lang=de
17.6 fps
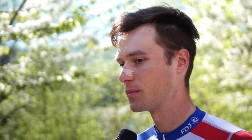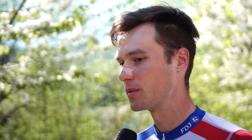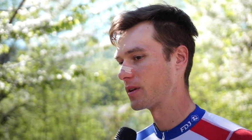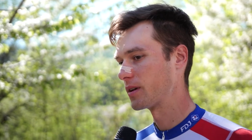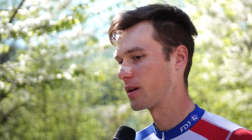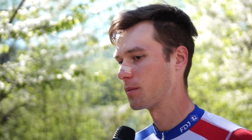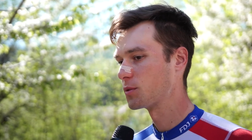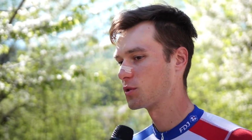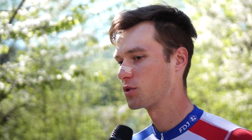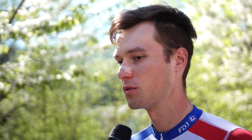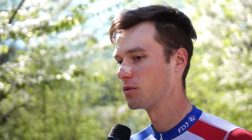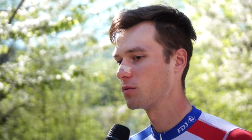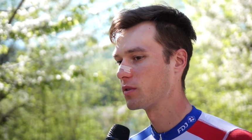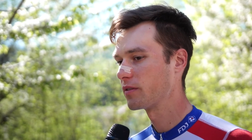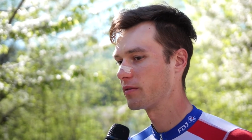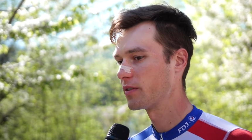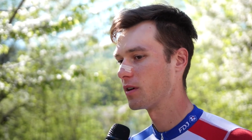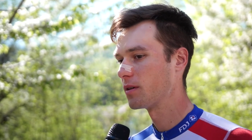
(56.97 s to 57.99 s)
da kann man schon
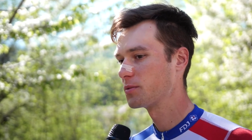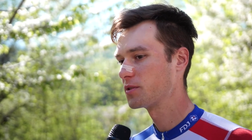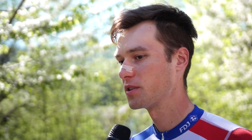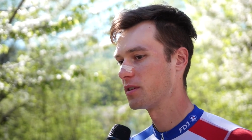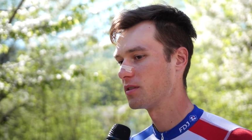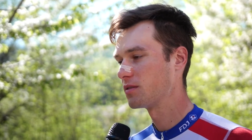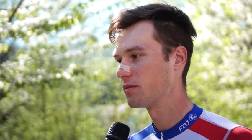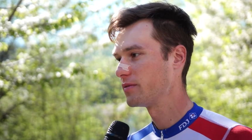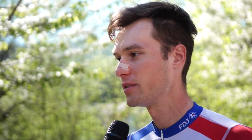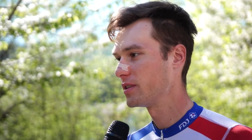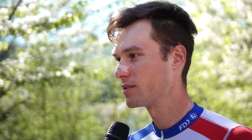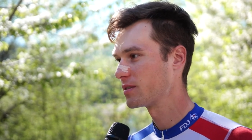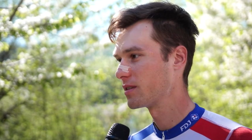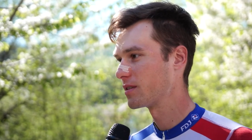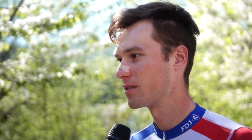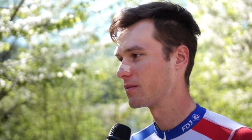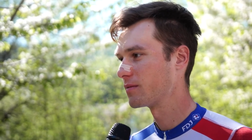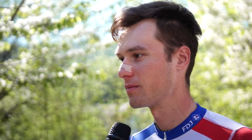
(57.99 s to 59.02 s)
ungefähr abschätzen, wie es
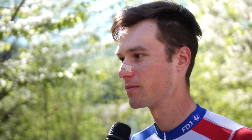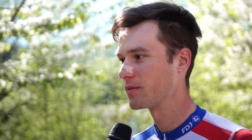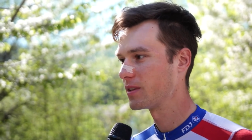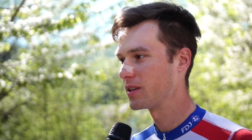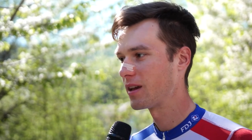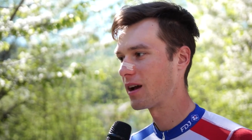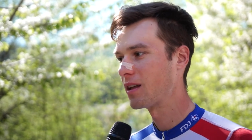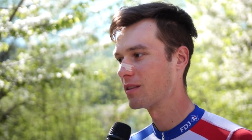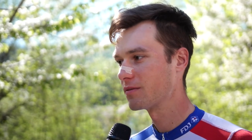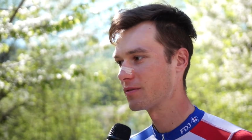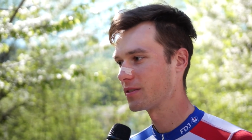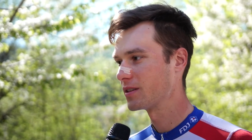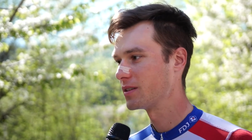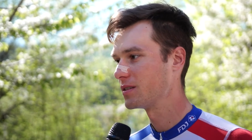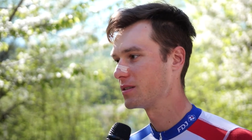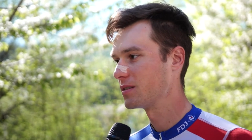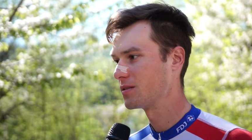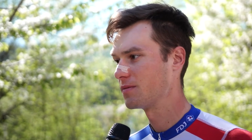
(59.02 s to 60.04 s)
dann, wie die
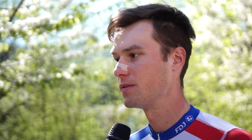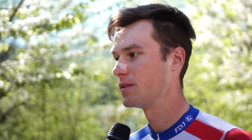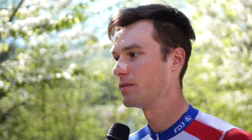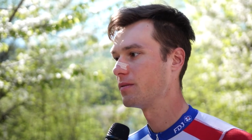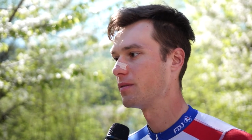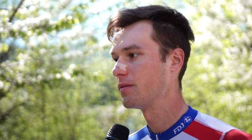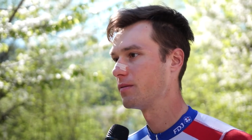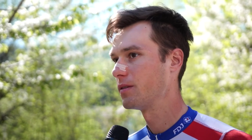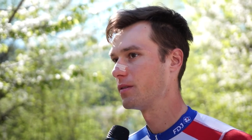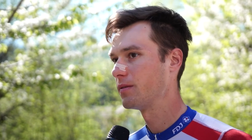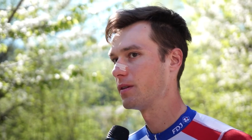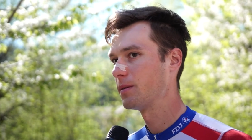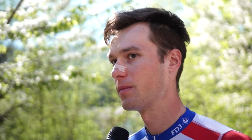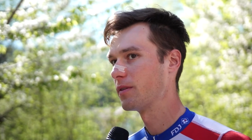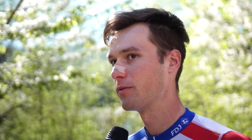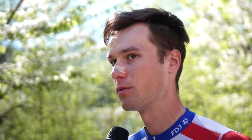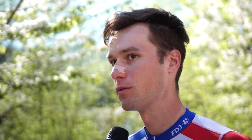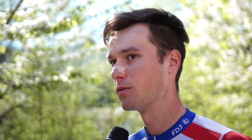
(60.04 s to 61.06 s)
Anfahrt ist, wie, wie, wie, wie
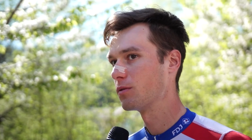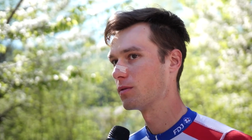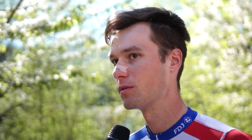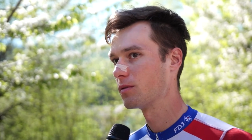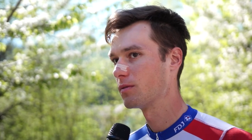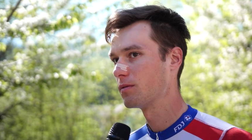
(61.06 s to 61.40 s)
man wo,